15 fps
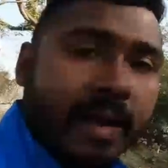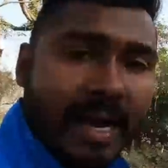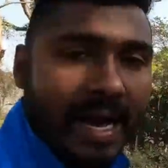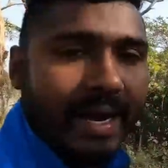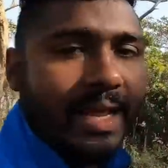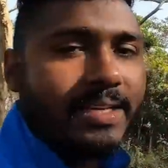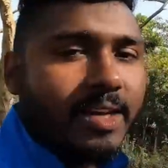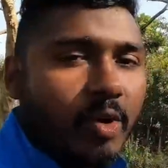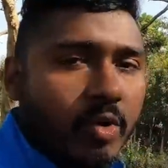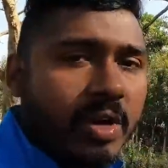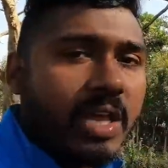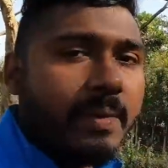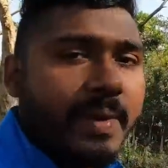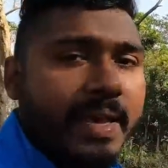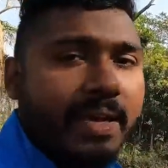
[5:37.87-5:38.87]
खाना
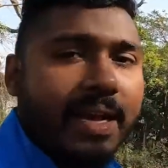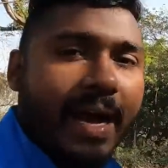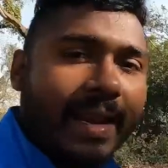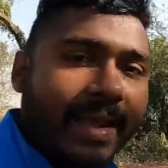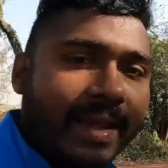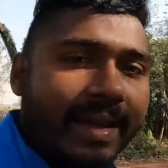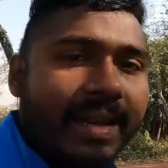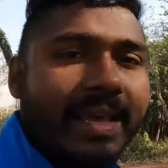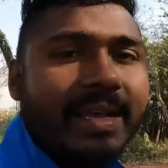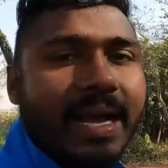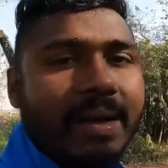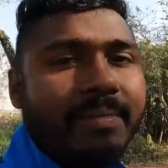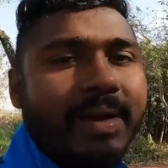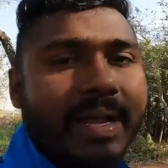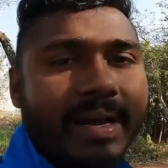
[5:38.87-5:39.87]
ज़रूरी है भाई खाने के लिए ही
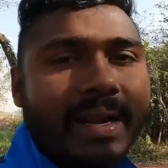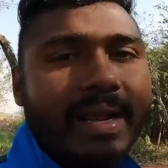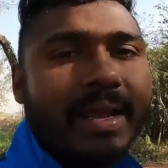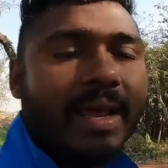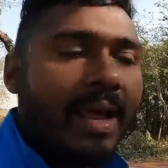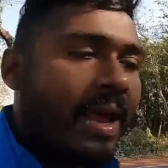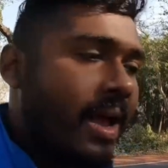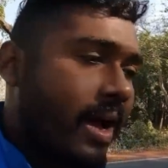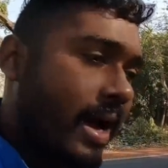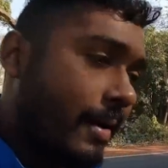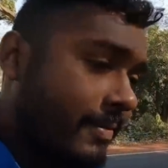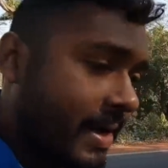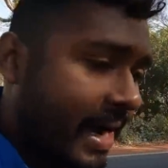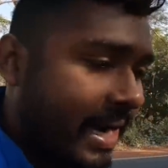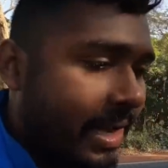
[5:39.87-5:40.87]
काम कर रहे हैं
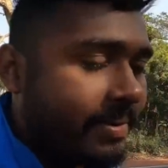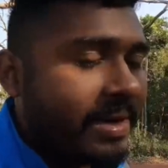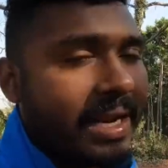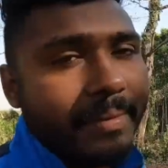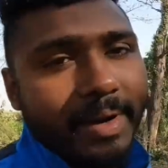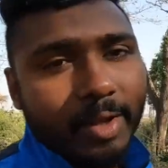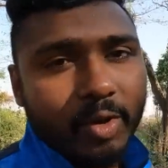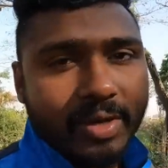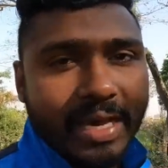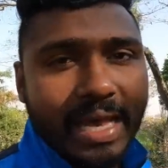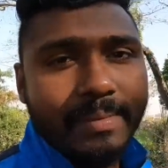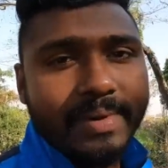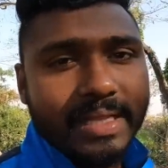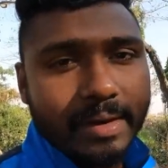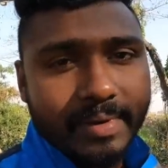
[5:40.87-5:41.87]
अब खाना भी ना मिले तो क्या
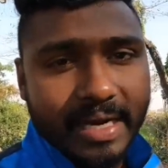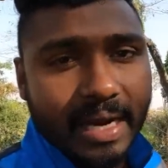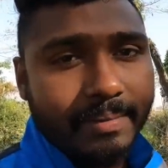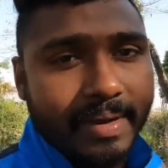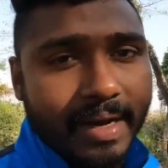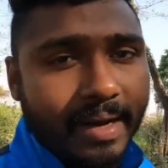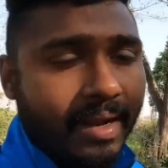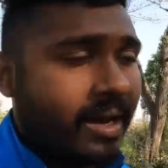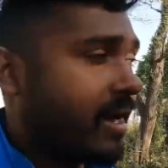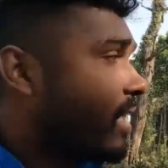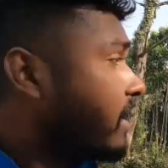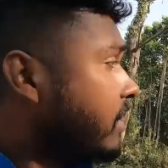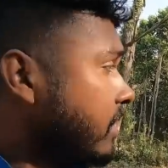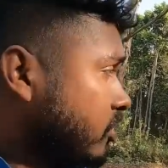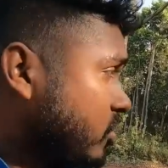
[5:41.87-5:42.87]
ही मतलब है काम करने का
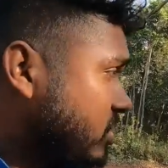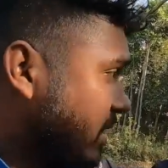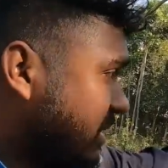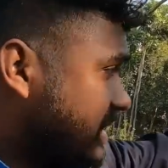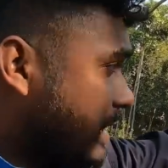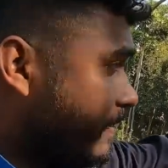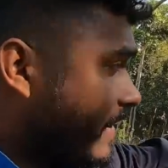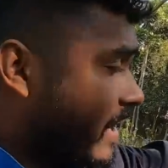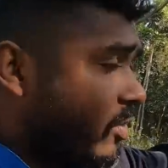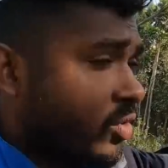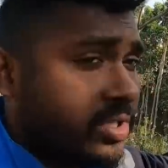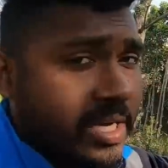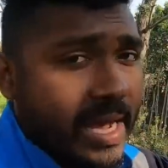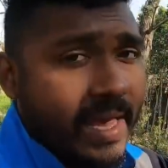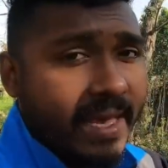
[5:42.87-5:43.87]
तो चलते हैं पहले
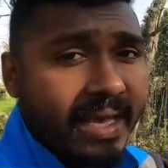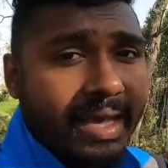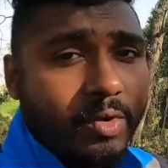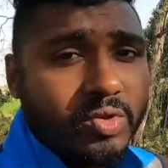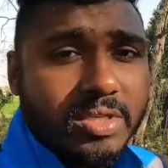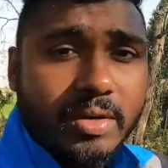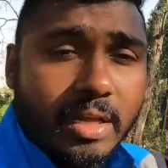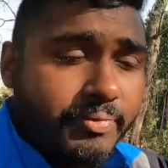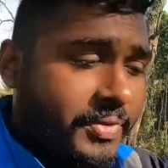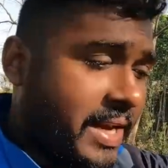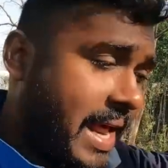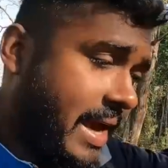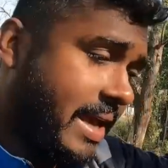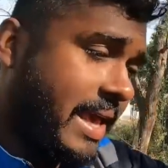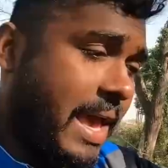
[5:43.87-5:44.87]
कुछ खाएंगे उसके बाद फिर
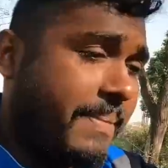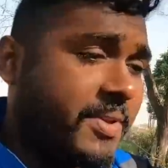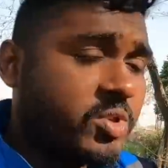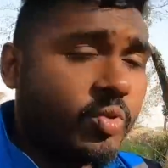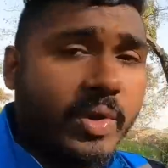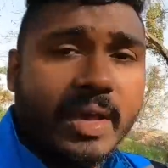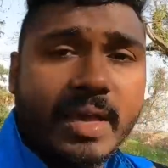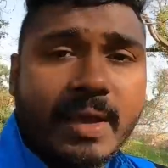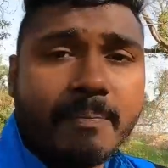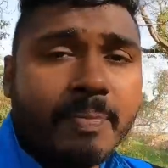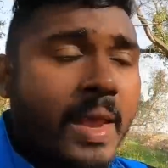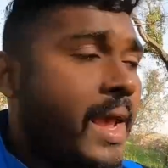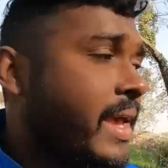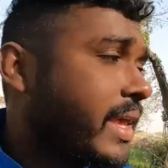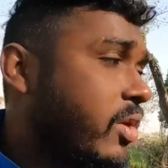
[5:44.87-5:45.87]
आके यहाँ पे सोएंगे
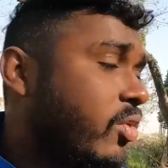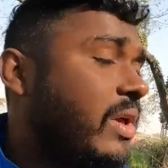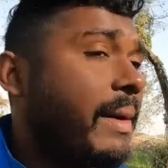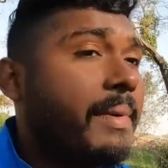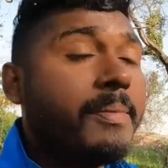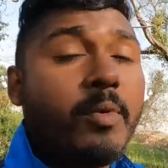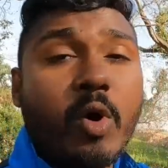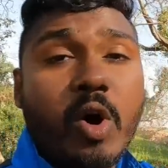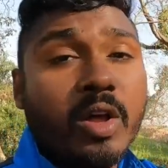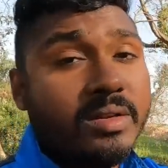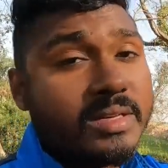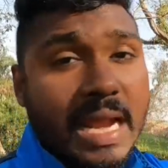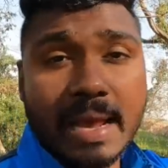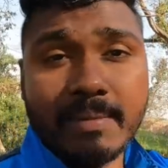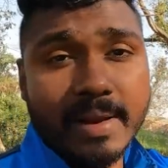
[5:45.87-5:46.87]
क्योंकि अभी बहुत
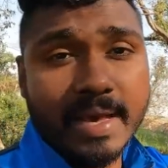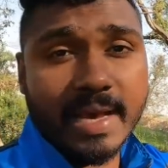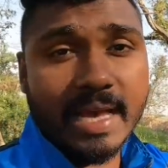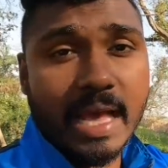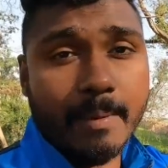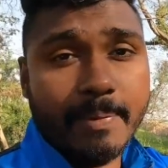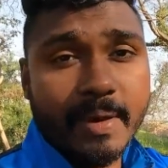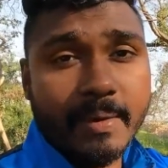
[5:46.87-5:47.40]
टाइम लगेगा यहाँ